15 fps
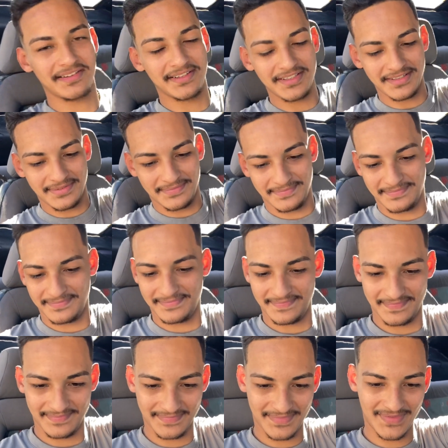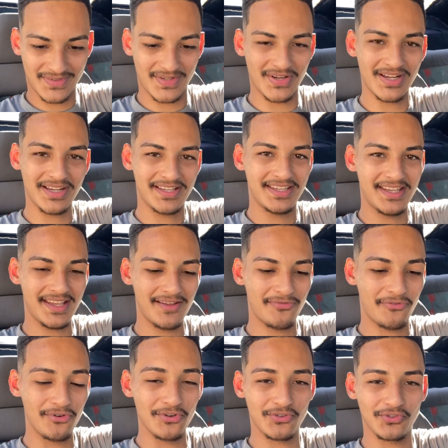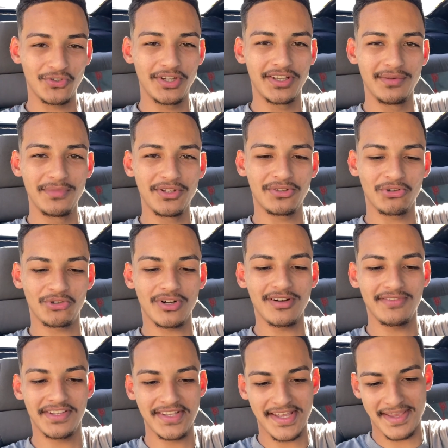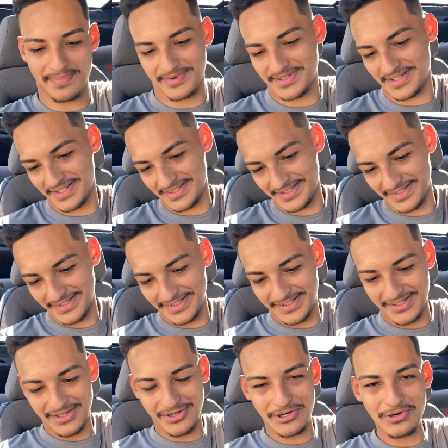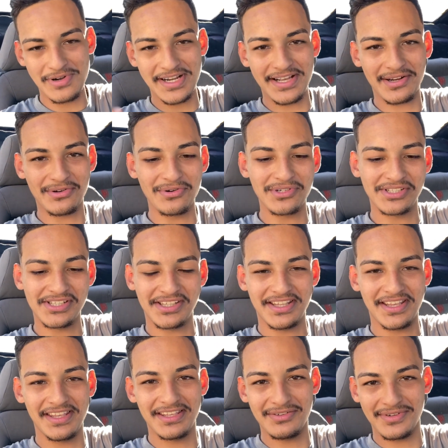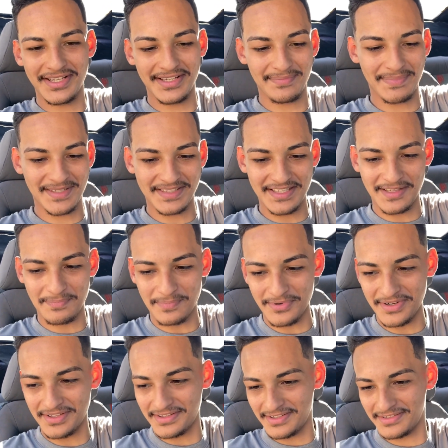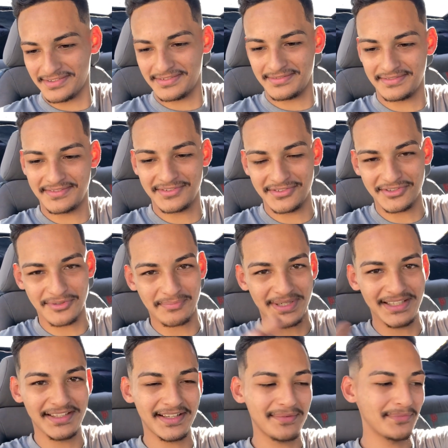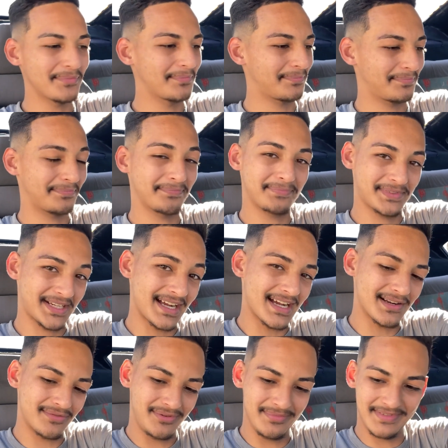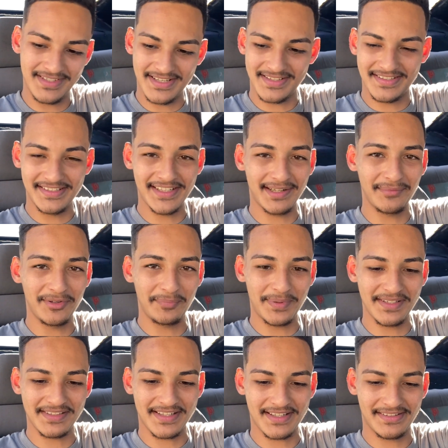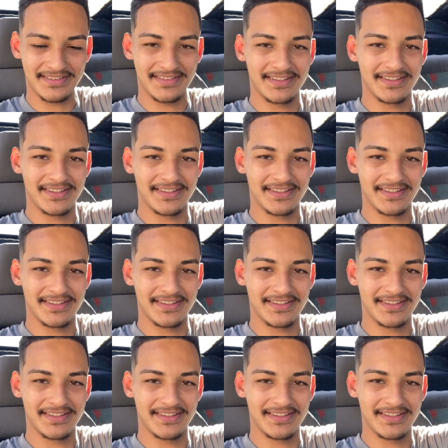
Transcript: aqui, isso aqui é, foi o sonho de muito jovem da época. Ou era Gol GTI ou era Passat Point. Os Opala eram caro, vamos dizer assim, era muito pesado.